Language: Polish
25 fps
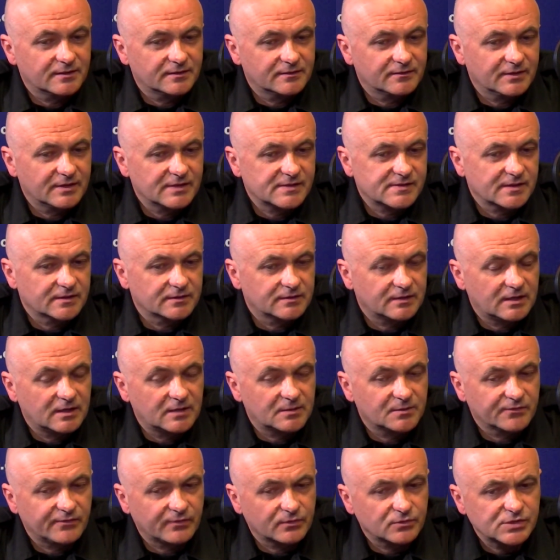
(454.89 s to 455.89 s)
wyjazdy jak
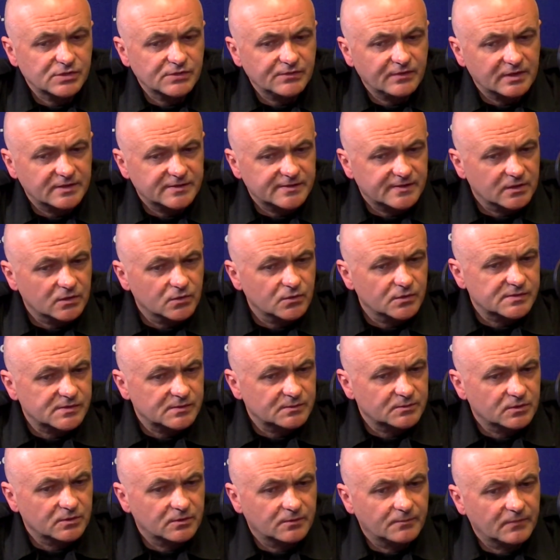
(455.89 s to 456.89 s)
alarmy fałszywe, ale z reguły
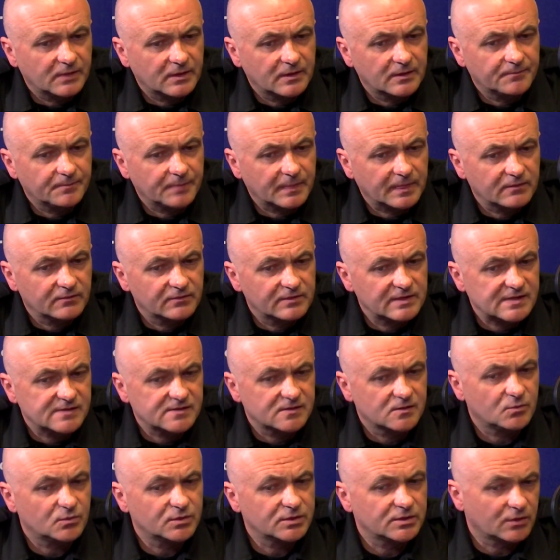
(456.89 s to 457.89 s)
są to
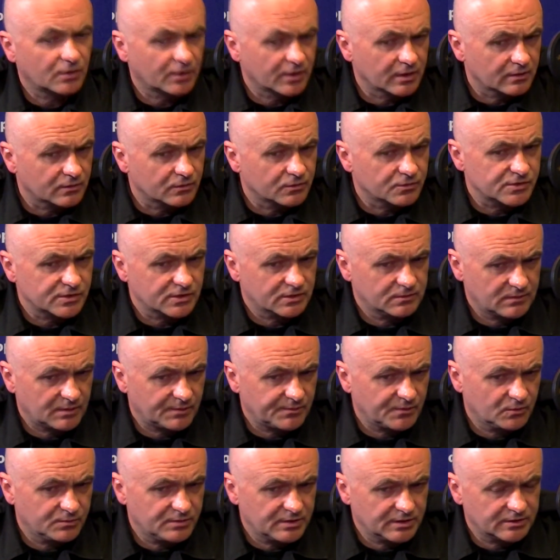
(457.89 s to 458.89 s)
wyjazdy do monitoringu, czyli
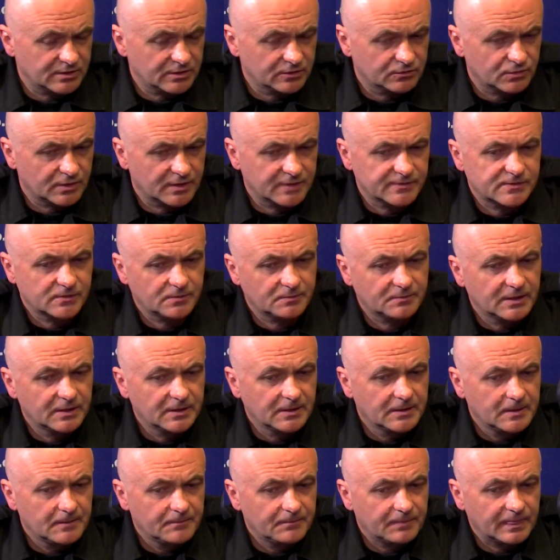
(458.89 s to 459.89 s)
mamy obiekty, które są
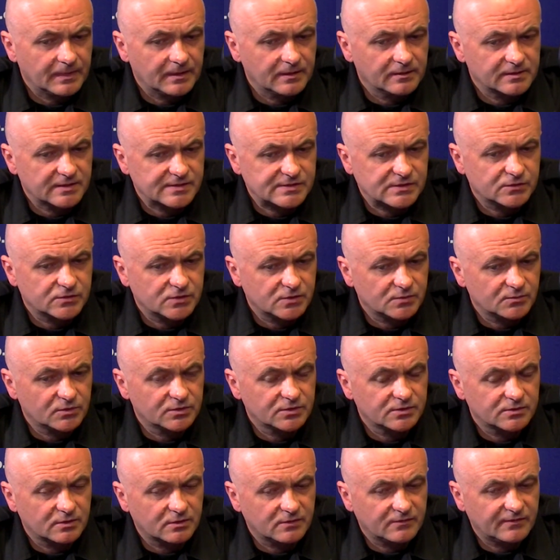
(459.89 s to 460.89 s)
y, na co dzień
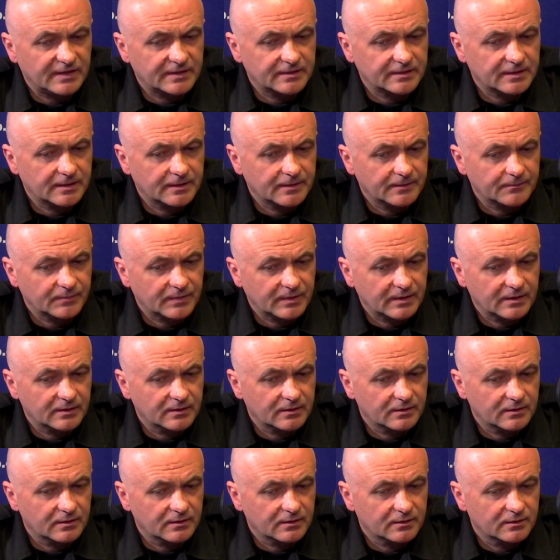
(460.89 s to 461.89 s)
monitorowane.
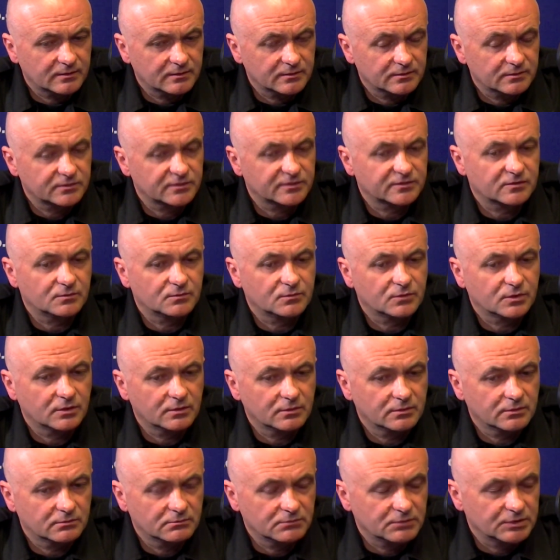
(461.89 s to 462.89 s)
Y, to są
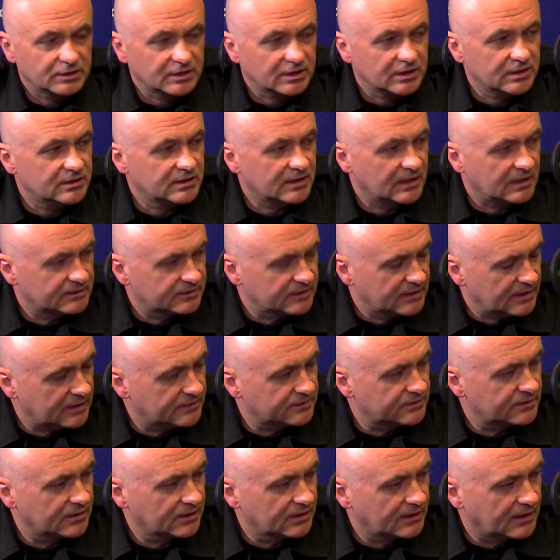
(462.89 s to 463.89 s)
kina,
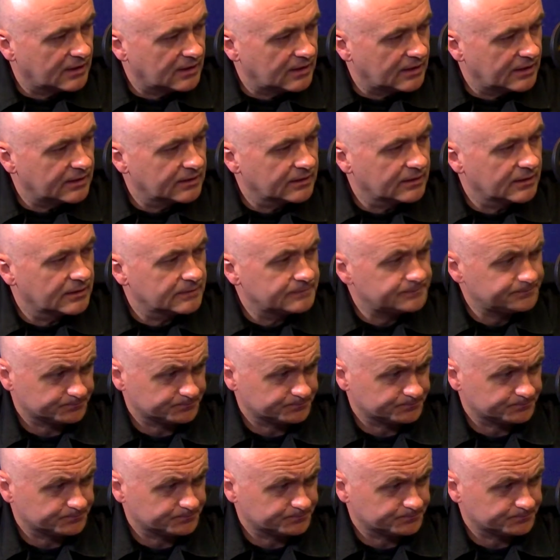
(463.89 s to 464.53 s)
teatry, galerie,